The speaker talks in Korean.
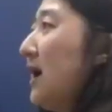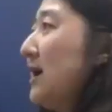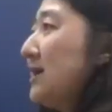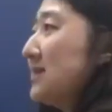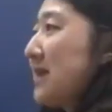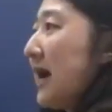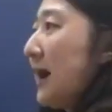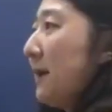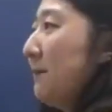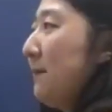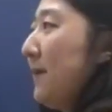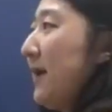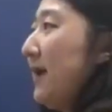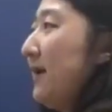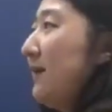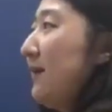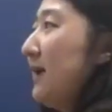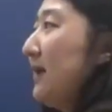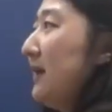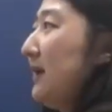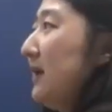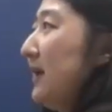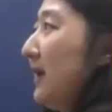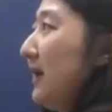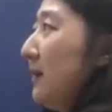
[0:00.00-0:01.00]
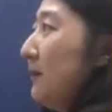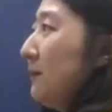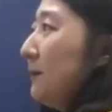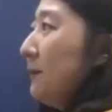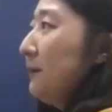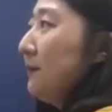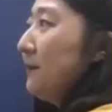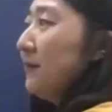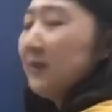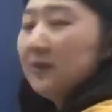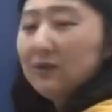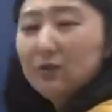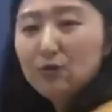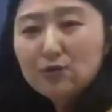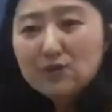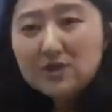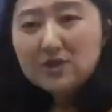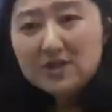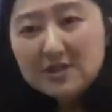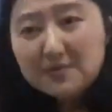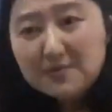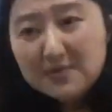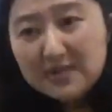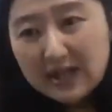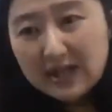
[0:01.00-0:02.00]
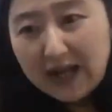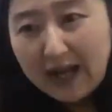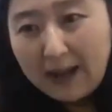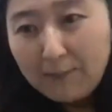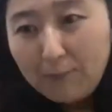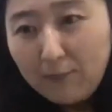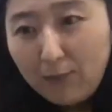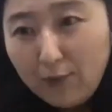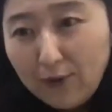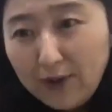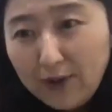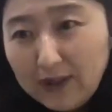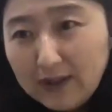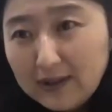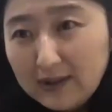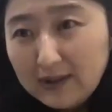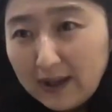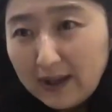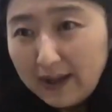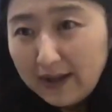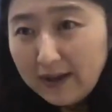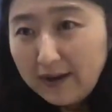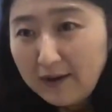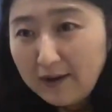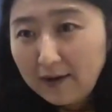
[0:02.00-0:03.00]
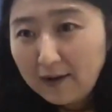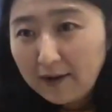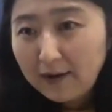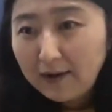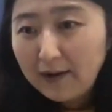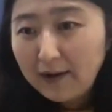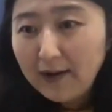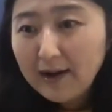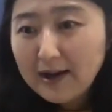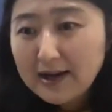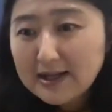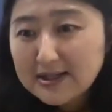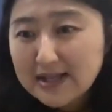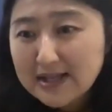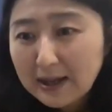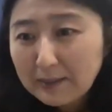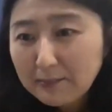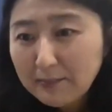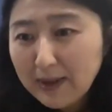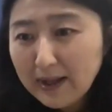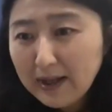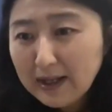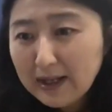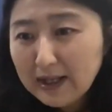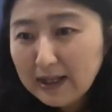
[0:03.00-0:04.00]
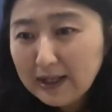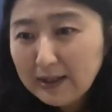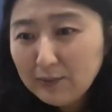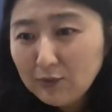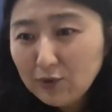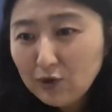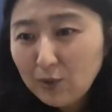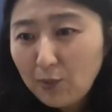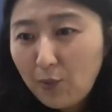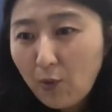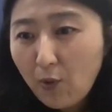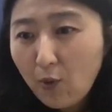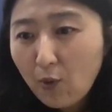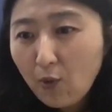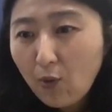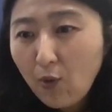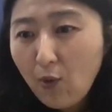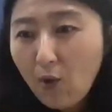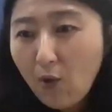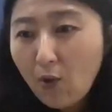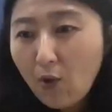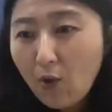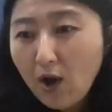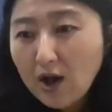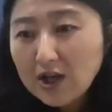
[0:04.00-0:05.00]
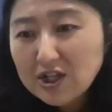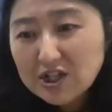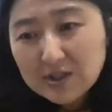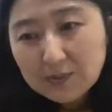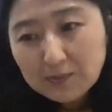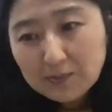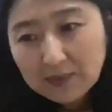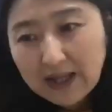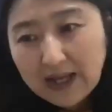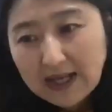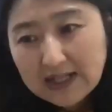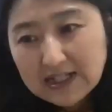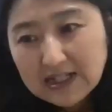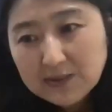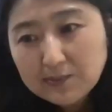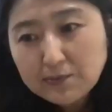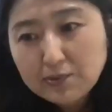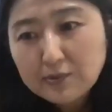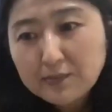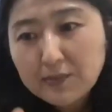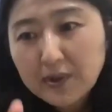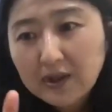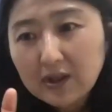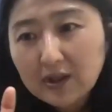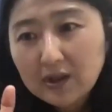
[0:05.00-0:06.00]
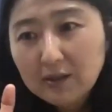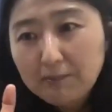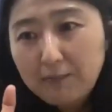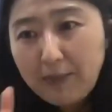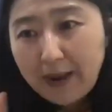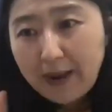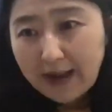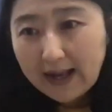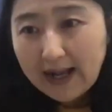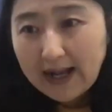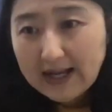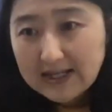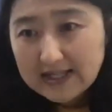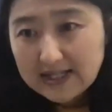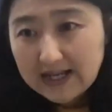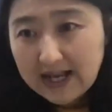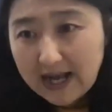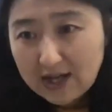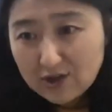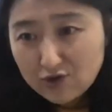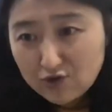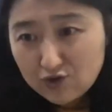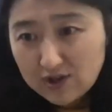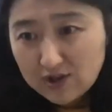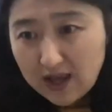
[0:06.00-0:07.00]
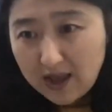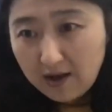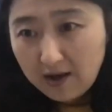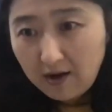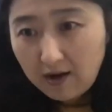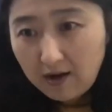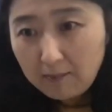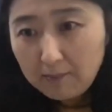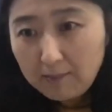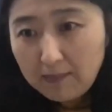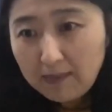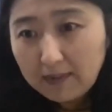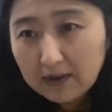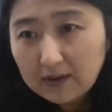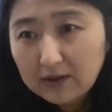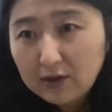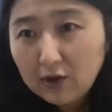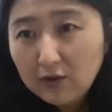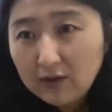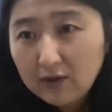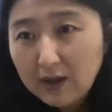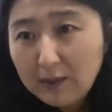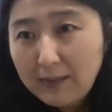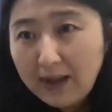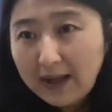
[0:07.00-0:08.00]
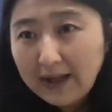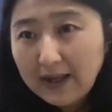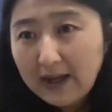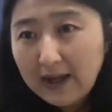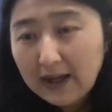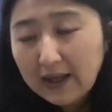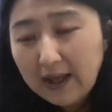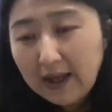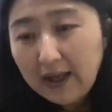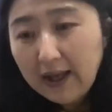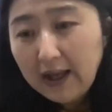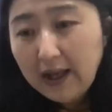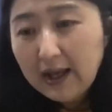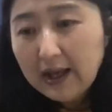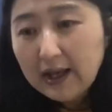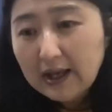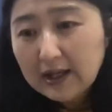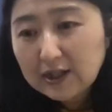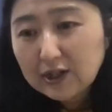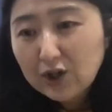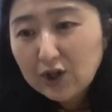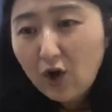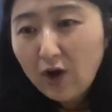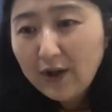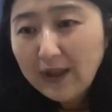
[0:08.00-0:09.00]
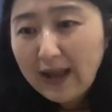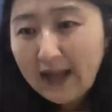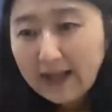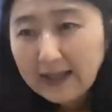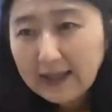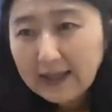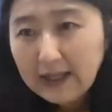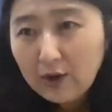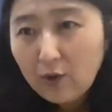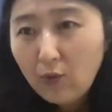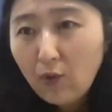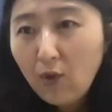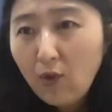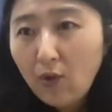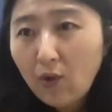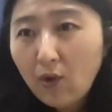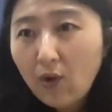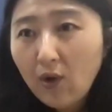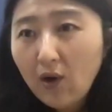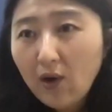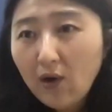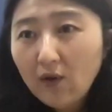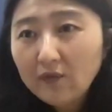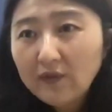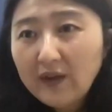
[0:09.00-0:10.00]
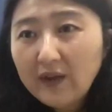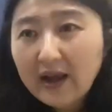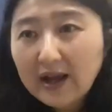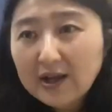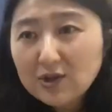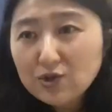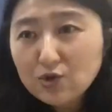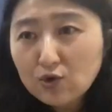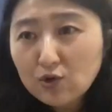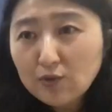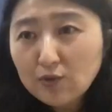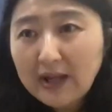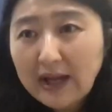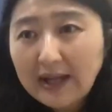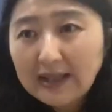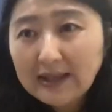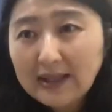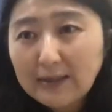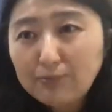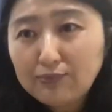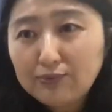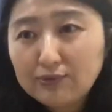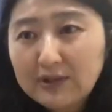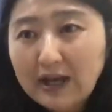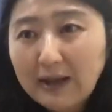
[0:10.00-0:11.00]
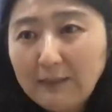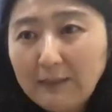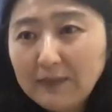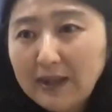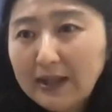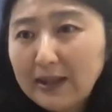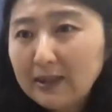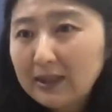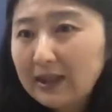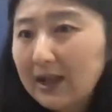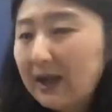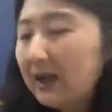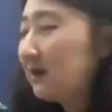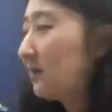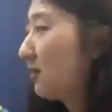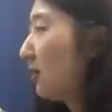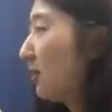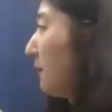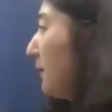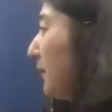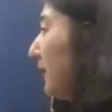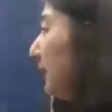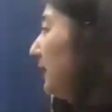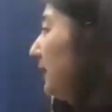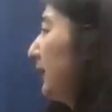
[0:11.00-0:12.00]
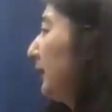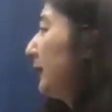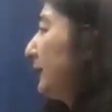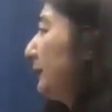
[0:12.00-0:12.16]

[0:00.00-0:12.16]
장메리님 도 지금 제가 안 보이는데요. 장메리님도 보고 쉽다 싶으면은 100까지 가주세요. 그런데 만약에 그건 아니고 내가 조금 나한테 부담된다 그러면은